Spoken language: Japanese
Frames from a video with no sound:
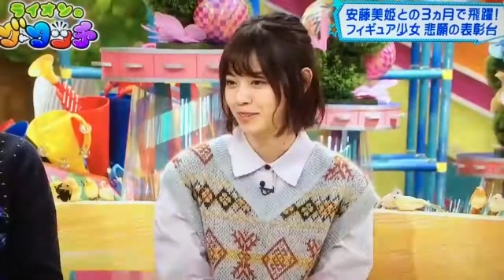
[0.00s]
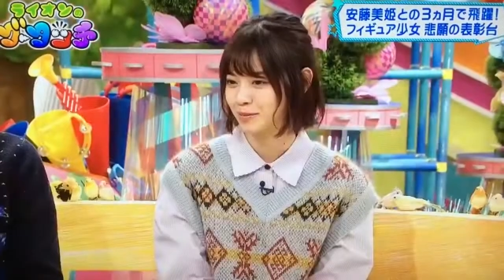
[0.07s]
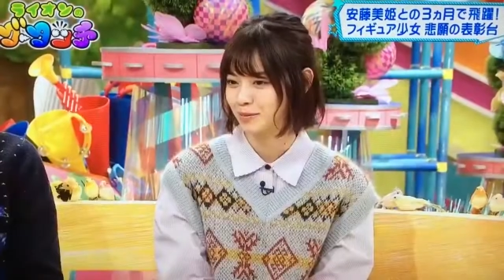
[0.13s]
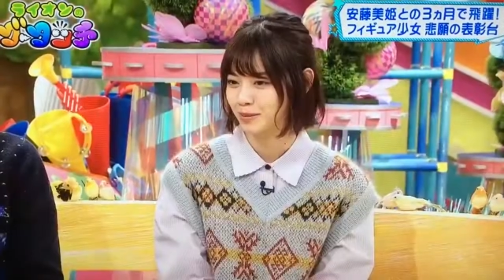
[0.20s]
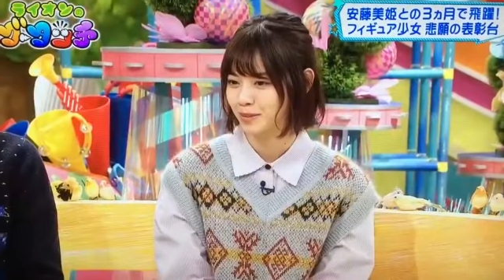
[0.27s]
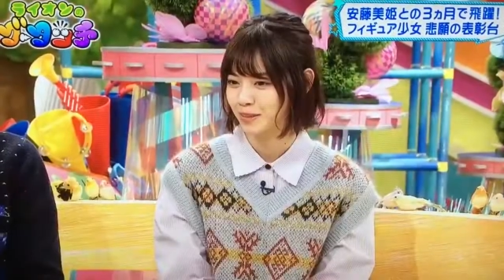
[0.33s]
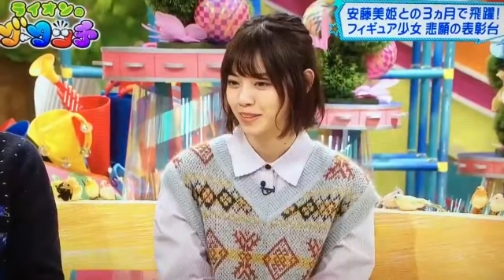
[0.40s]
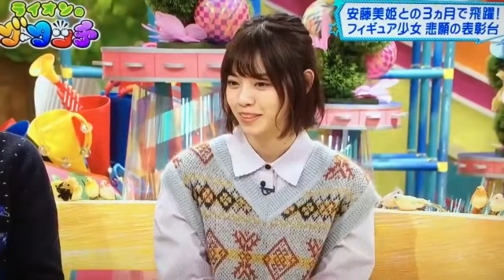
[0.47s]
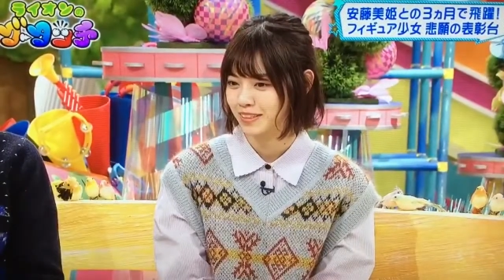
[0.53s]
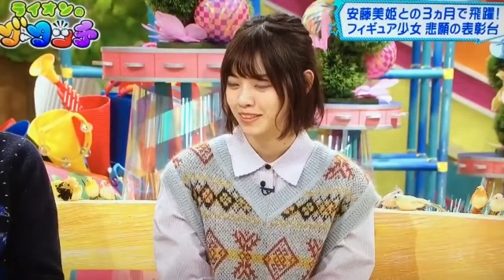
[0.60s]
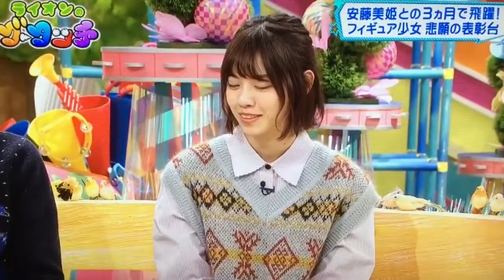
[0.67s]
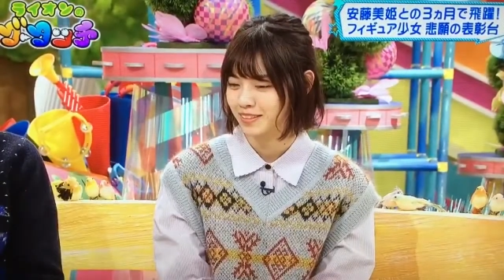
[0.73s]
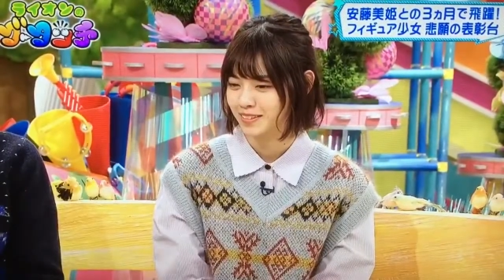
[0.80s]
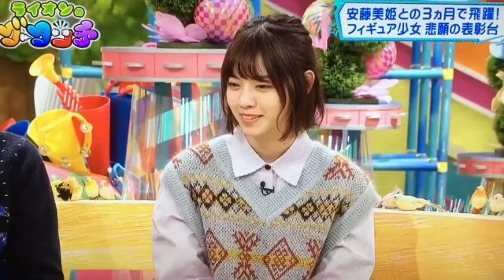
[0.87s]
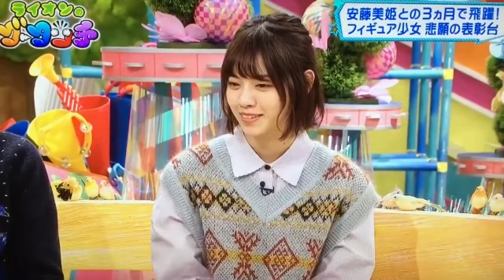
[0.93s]
私も
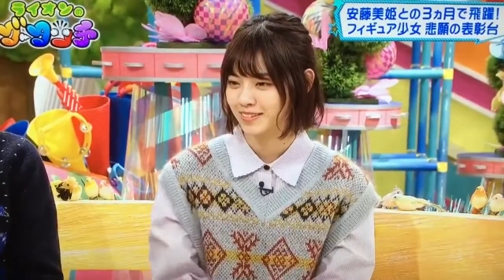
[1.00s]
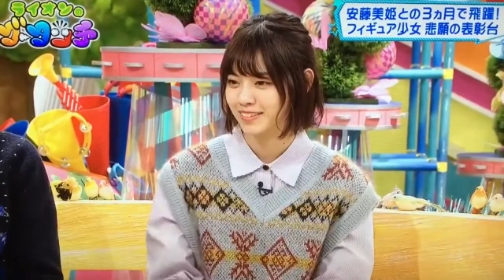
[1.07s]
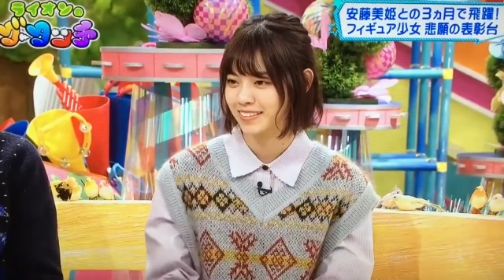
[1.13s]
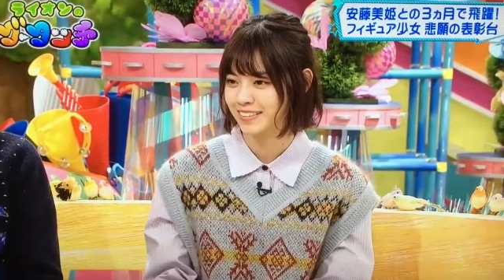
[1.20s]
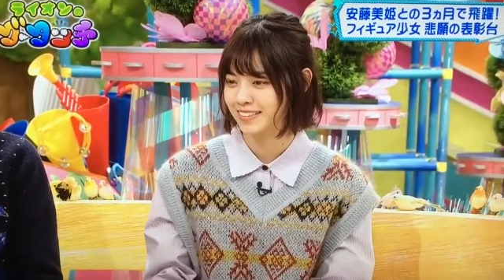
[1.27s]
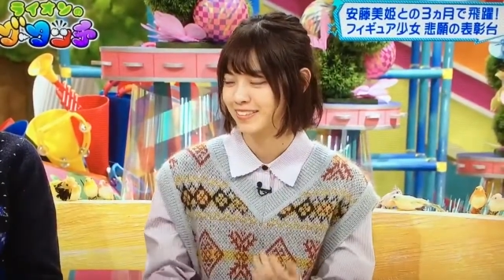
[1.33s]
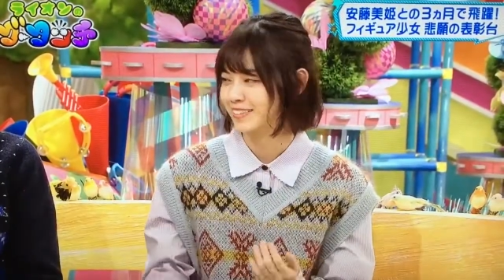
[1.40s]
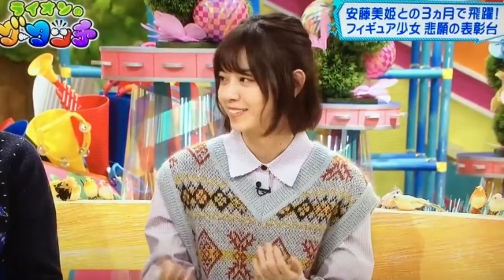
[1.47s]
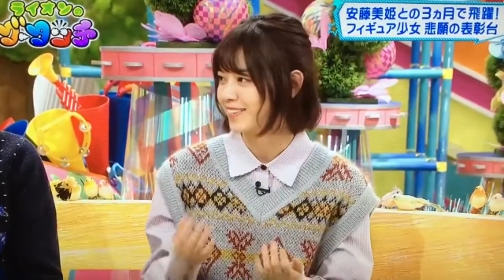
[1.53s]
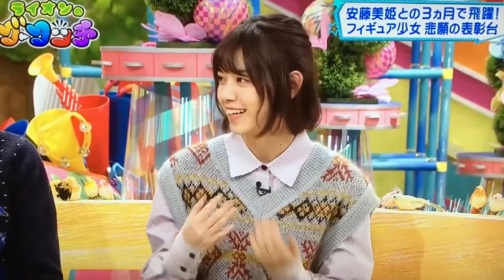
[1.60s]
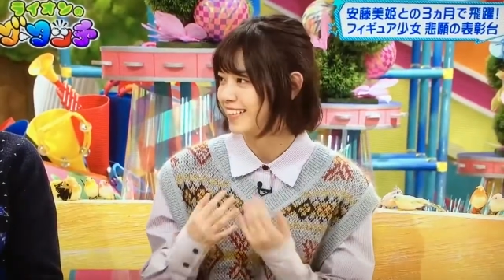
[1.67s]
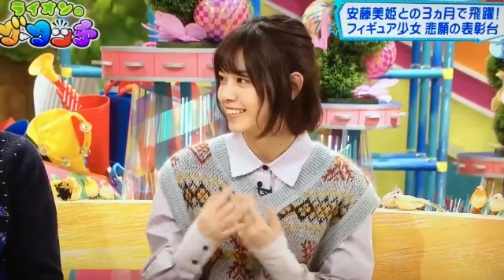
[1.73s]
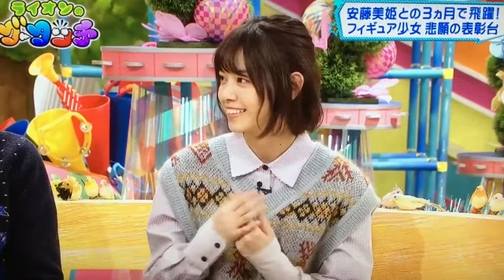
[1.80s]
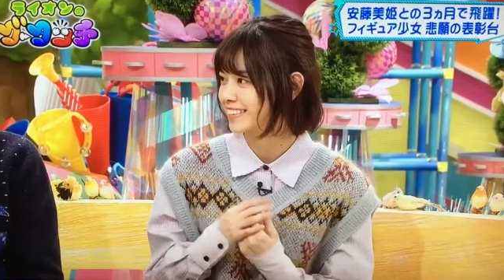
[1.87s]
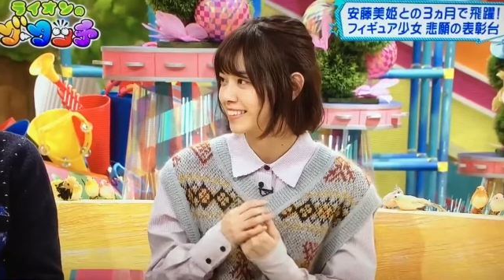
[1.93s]
それでちょっ
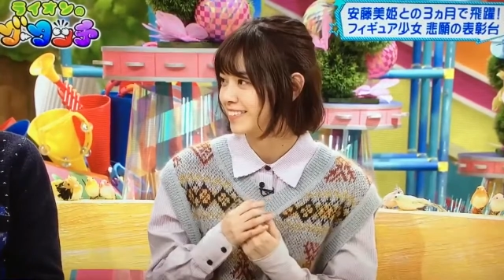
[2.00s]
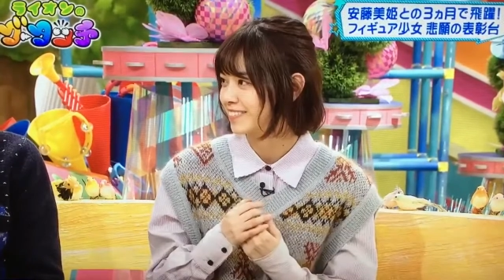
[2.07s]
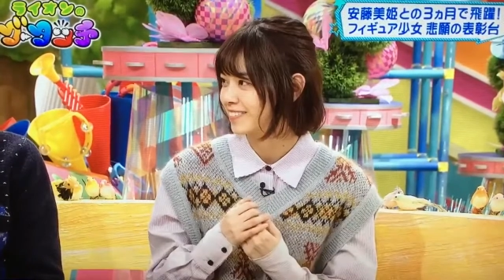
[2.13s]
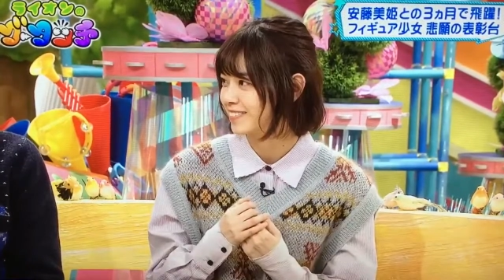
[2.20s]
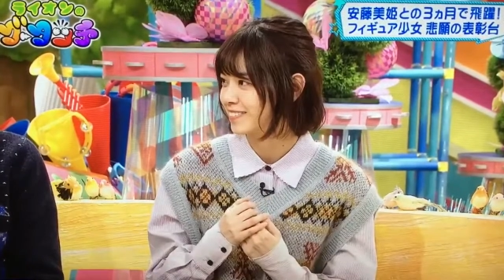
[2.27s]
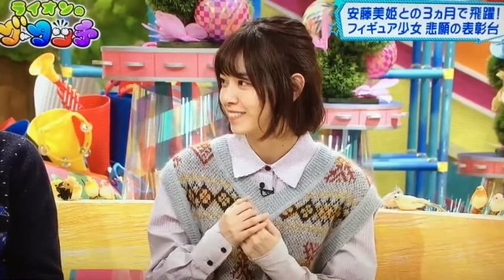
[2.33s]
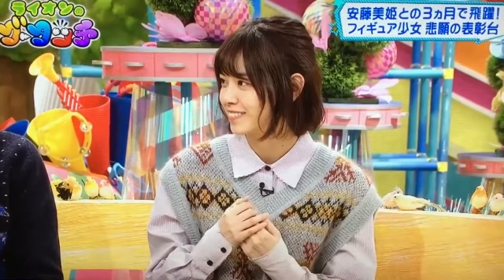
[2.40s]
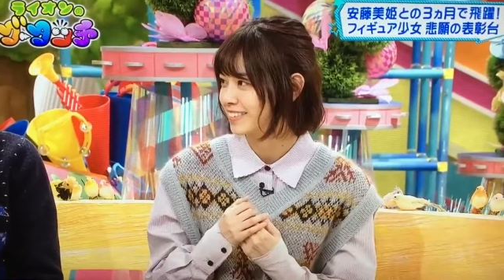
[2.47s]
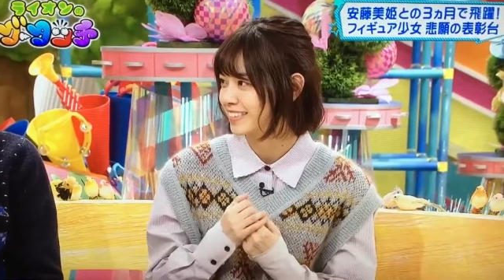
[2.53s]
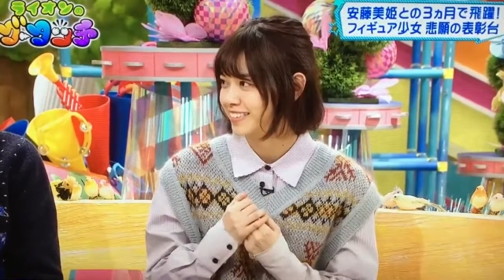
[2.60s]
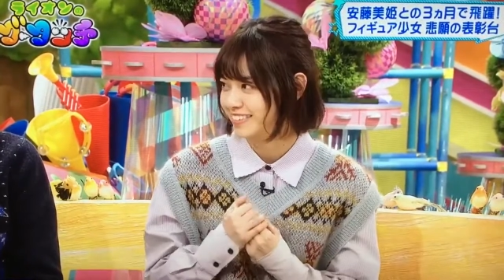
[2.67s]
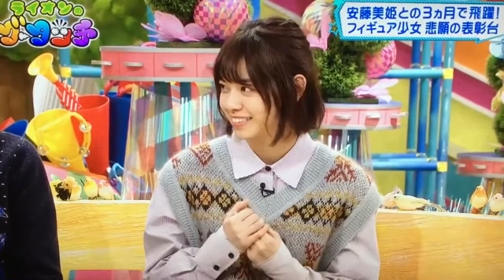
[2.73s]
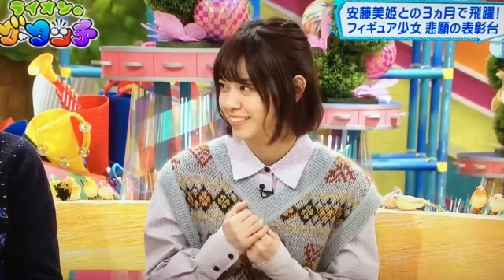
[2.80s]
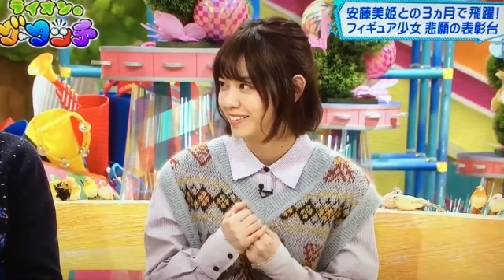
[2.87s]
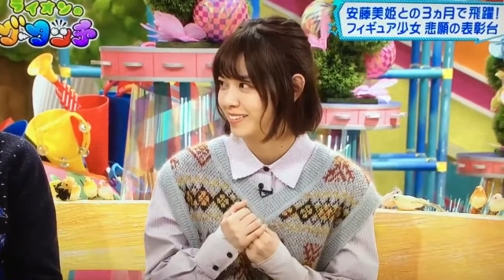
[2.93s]
と安心し
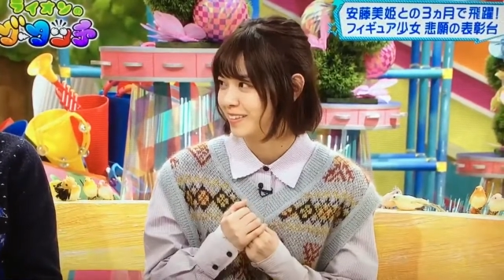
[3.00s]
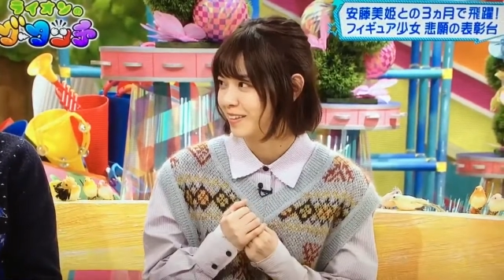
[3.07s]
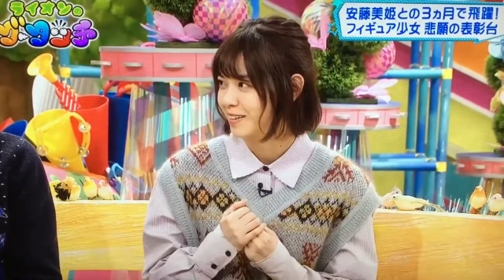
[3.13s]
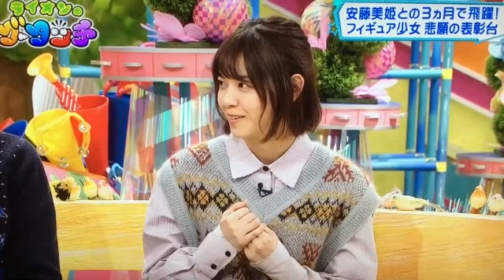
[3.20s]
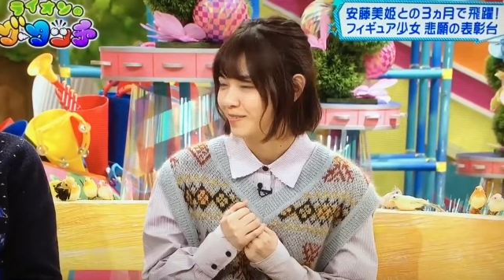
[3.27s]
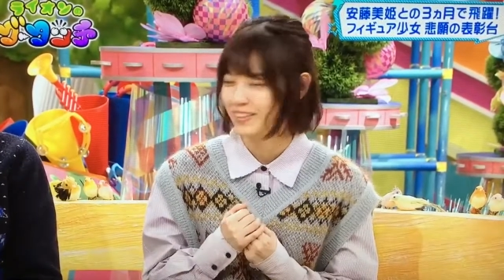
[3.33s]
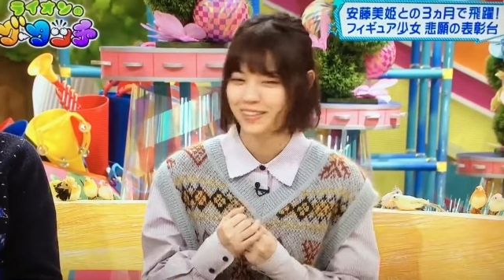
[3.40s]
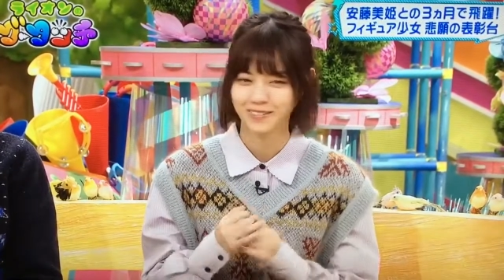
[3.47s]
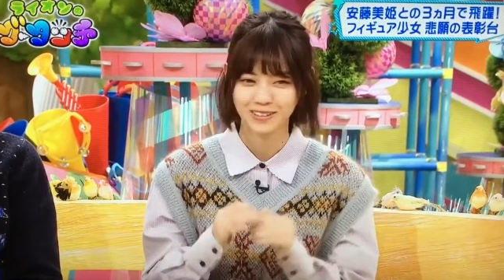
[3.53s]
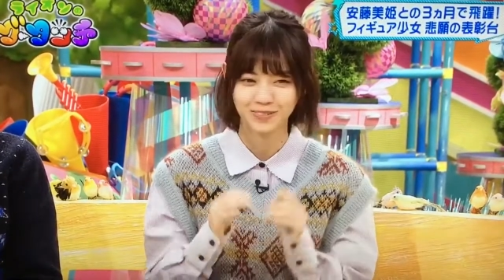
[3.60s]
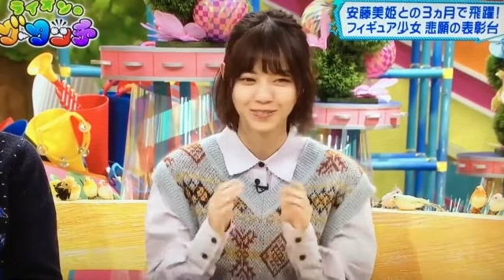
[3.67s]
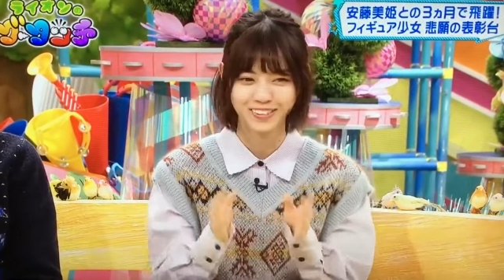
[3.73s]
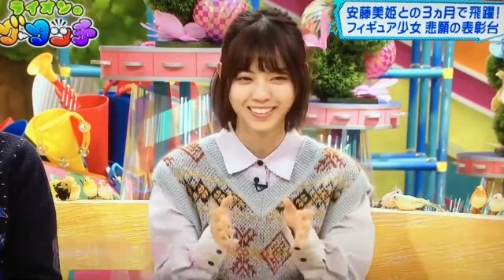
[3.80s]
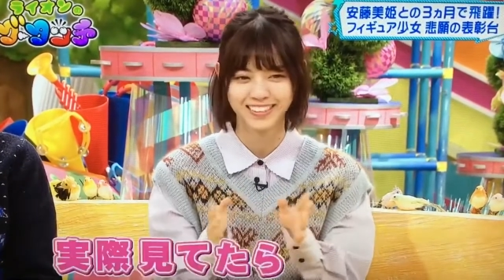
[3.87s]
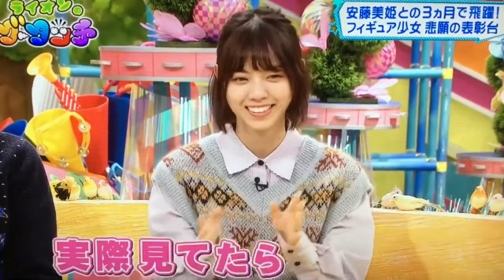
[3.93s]
つつ、うん、まあでも
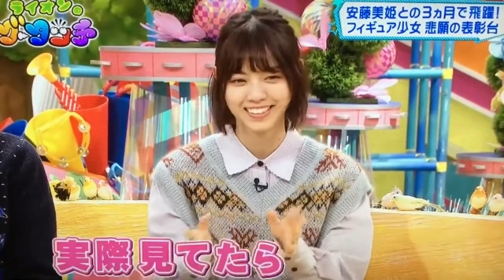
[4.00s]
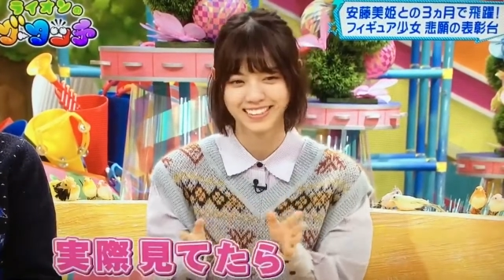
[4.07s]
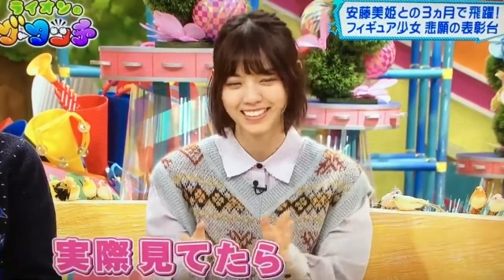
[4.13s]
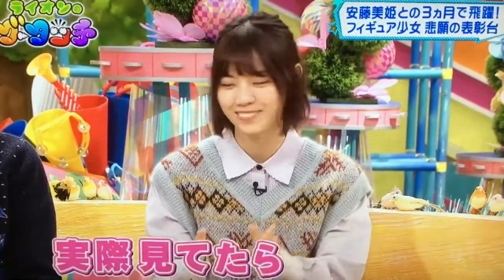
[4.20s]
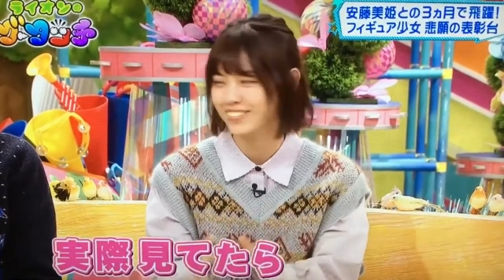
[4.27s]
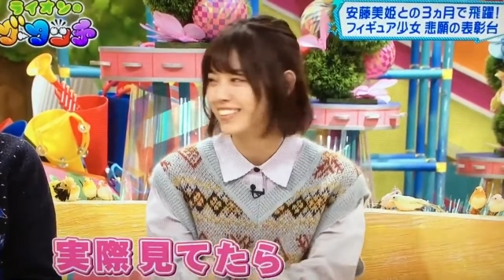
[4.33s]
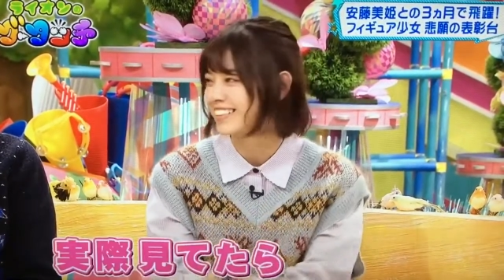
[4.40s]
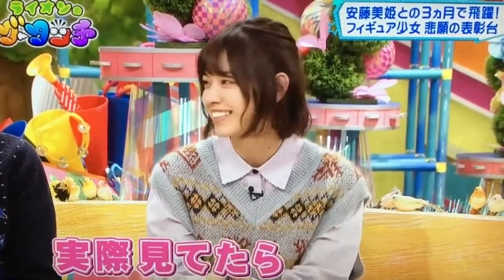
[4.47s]
やっぱり実際